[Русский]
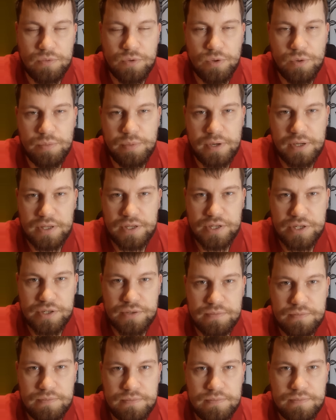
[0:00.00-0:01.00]
до продажи.
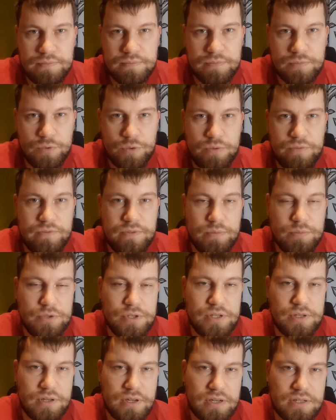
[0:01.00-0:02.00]
Ну и вы
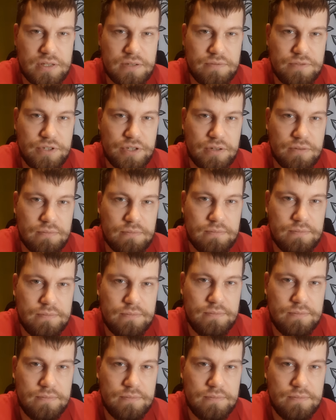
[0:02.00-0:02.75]
будете красавчиком.